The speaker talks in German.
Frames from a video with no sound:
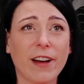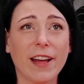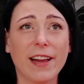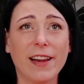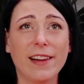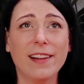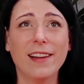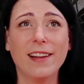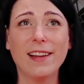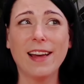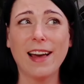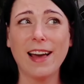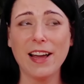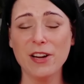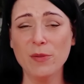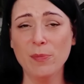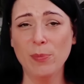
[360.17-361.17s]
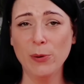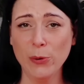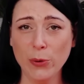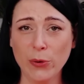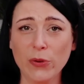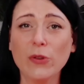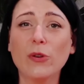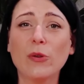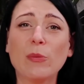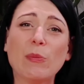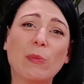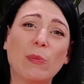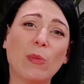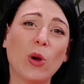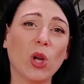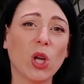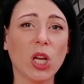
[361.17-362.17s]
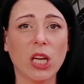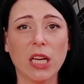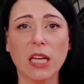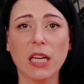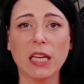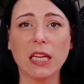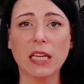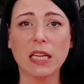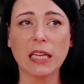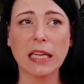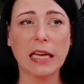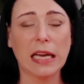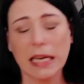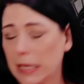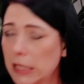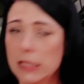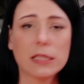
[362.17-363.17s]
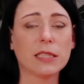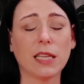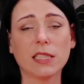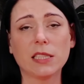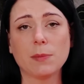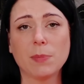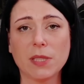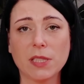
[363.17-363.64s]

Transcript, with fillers: weil eine Blüte möchte kein Inzest